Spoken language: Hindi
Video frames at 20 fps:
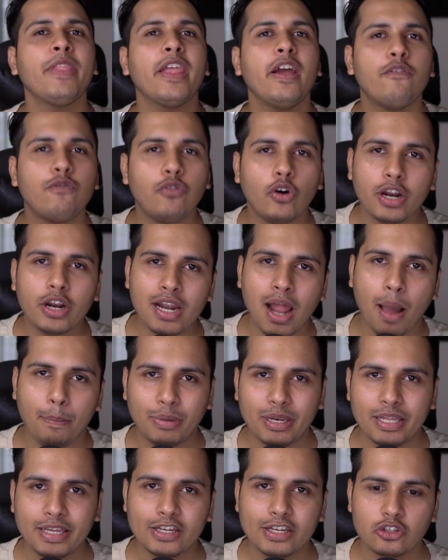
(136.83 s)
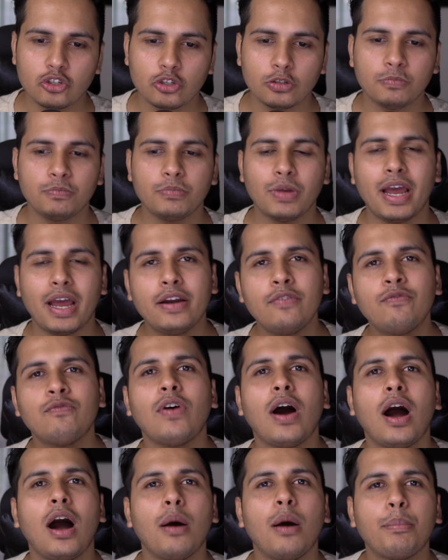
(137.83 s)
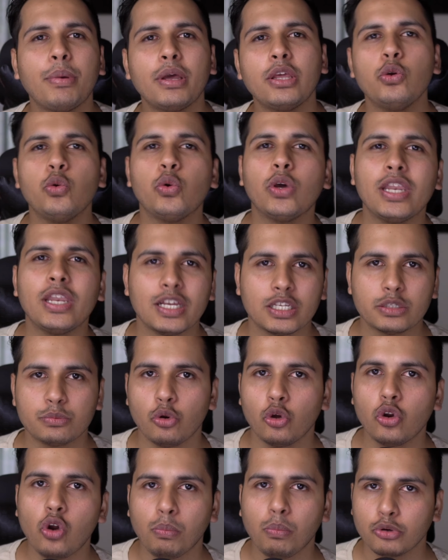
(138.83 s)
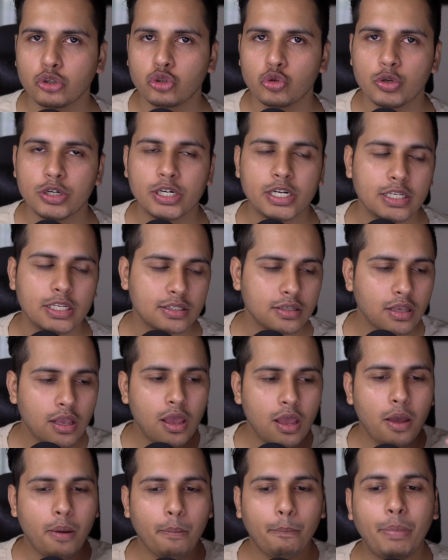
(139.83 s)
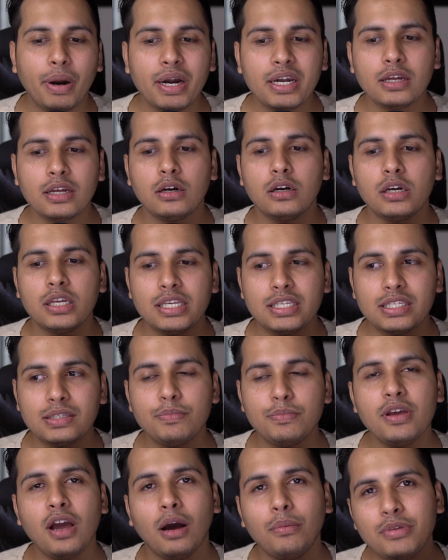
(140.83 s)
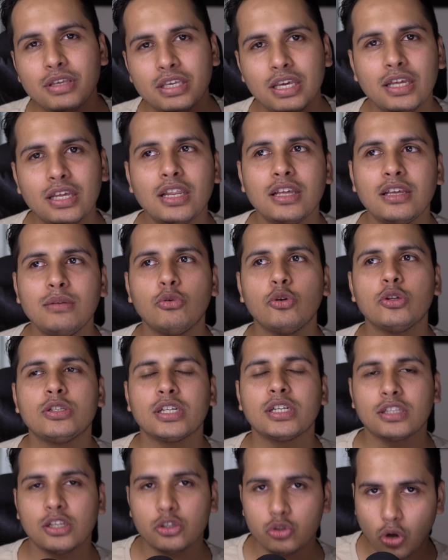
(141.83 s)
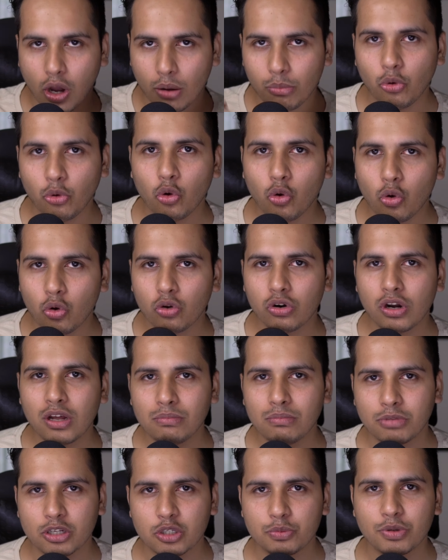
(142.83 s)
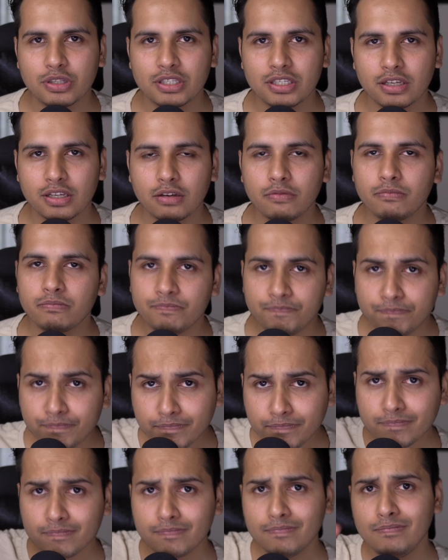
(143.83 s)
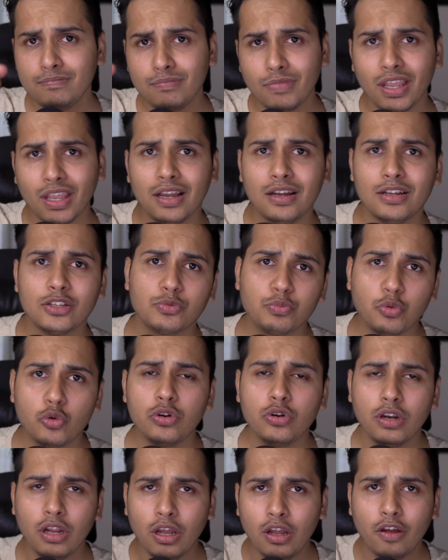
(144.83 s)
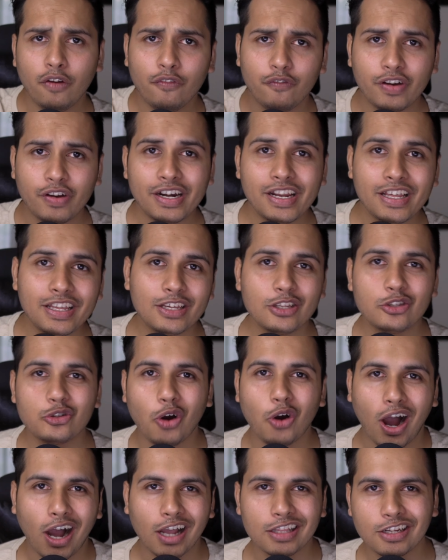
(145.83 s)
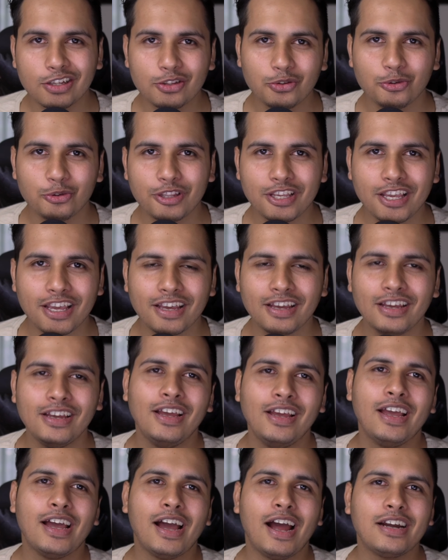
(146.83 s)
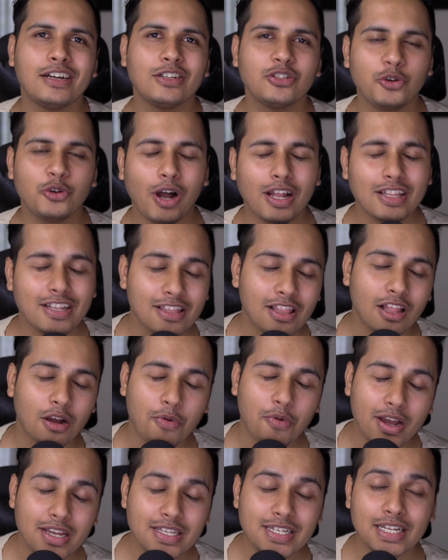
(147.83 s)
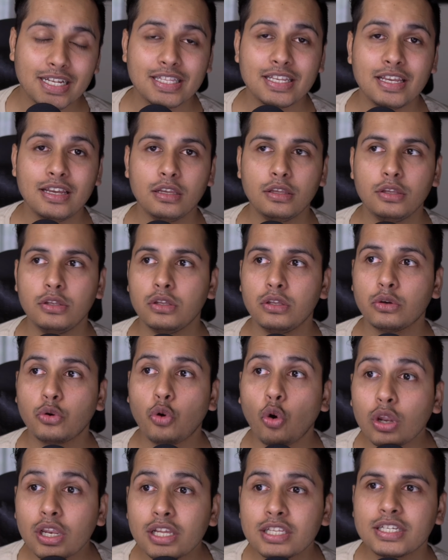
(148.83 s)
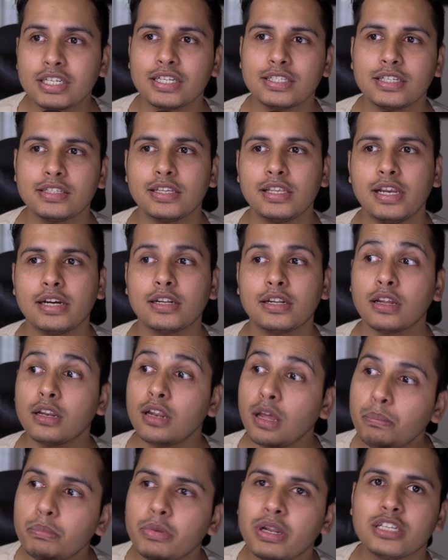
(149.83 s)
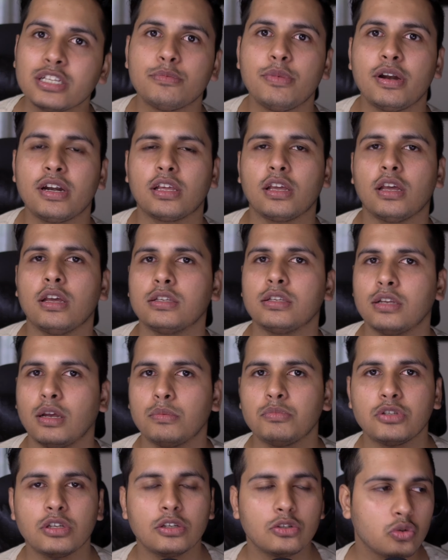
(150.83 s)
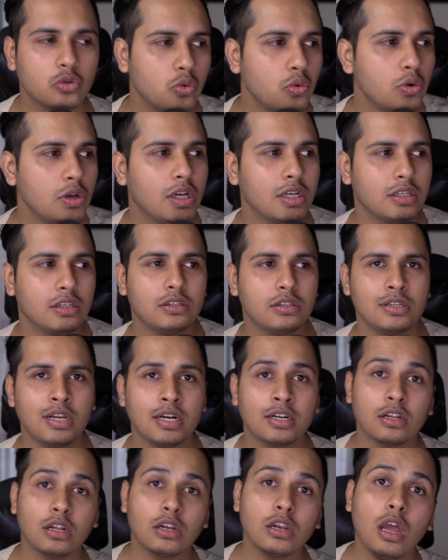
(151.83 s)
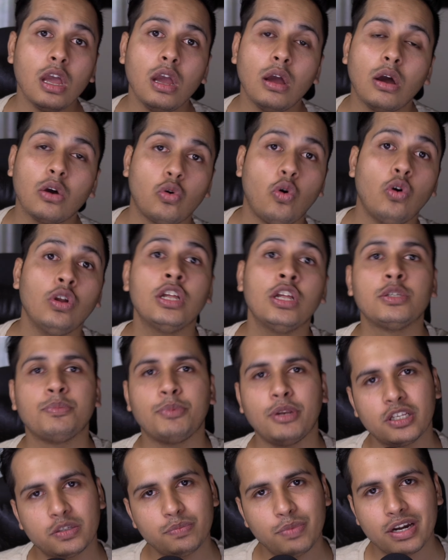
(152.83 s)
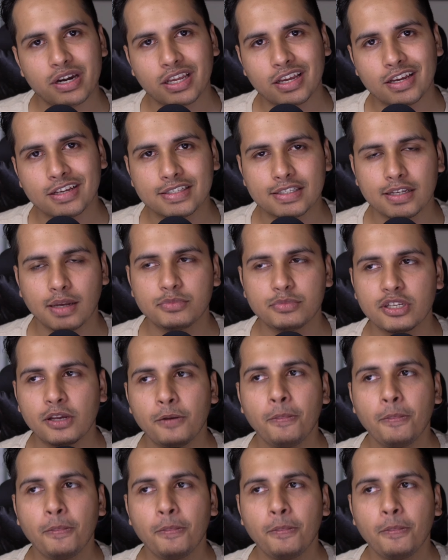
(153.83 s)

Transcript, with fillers: फॉर एन एप्लीकेशन एंड वहाँ पे यू कैन एक्सप्लोर अपॉर्चुनिटीज़ बट इसमें हम ये नहीं बोल सकते जो हम लोगों को ना बचपन से स्पून फीडिंग की जो आदत होती है एंड जो आदत लगवाई जाती है कि कॉलेज कैसे सिलेक्ट करना है प्लेसमेंट के हिसाब से स्कूल कैसे सिलेक्ट करना है कॉलेज प्लेसमेंट के हिसाब से